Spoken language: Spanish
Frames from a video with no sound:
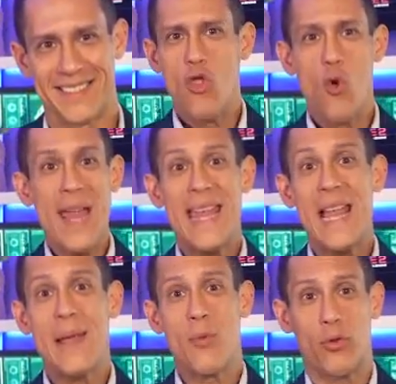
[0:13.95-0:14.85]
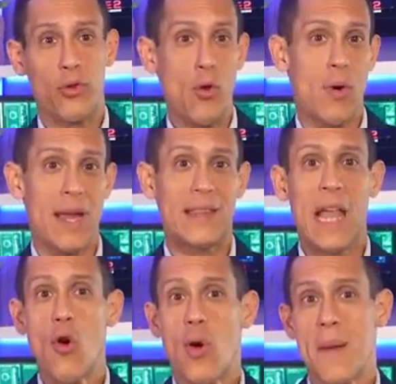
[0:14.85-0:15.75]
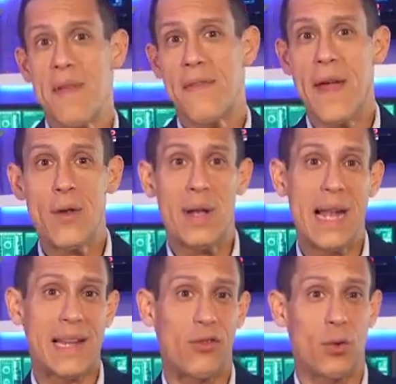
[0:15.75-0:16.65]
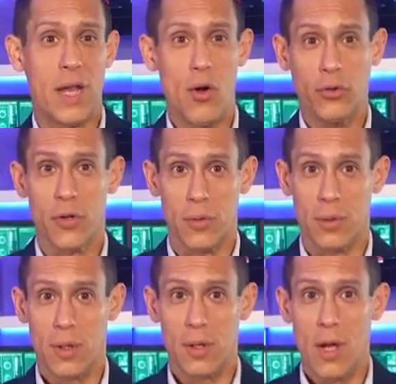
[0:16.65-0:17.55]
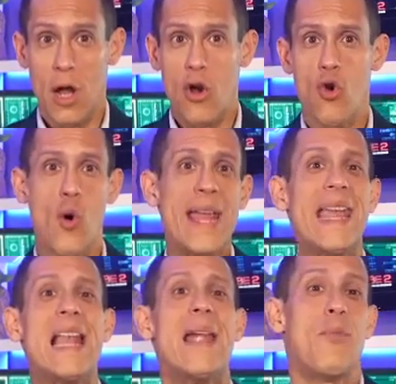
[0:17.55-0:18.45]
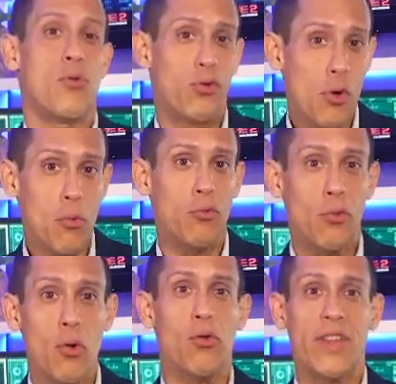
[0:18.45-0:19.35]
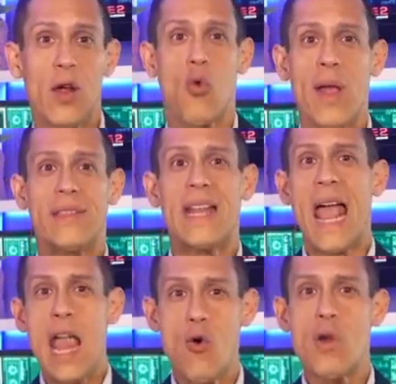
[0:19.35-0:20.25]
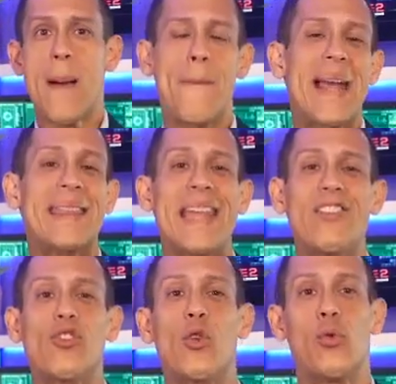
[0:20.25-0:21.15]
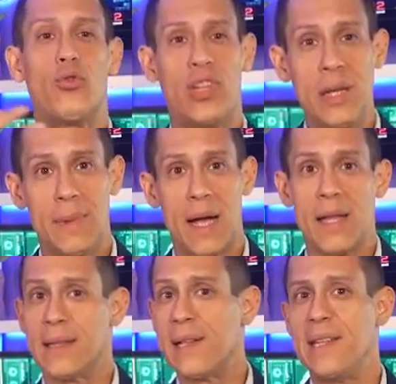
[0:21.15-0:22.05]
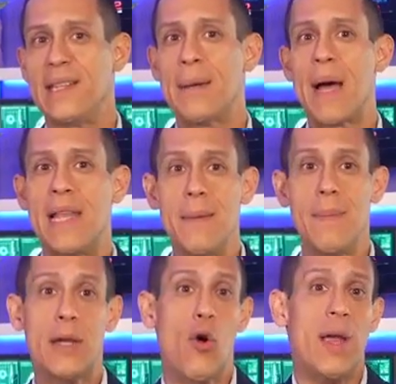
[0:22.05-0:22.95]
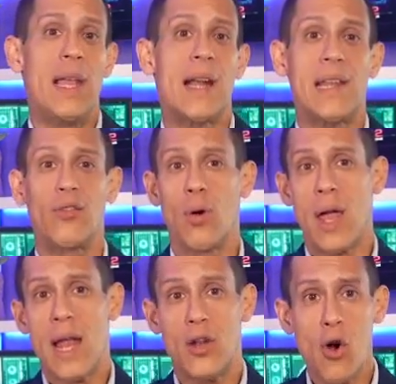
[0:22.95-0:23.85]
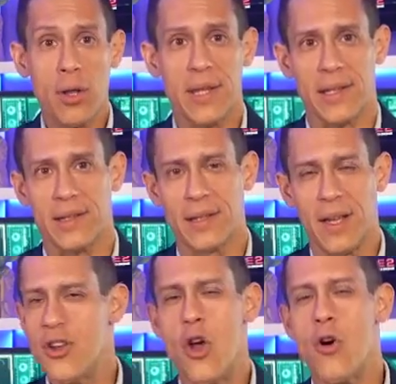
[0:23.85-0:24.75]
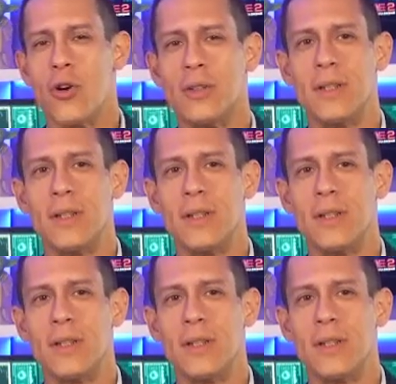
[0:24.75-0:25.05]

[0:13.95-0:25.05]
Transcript: No es que la emoción esté en un hemisferio y la razón en otro. No es que la emoción solo se encuentra en una parte exclusiva del sistema límbico y la razón en el córtex. No,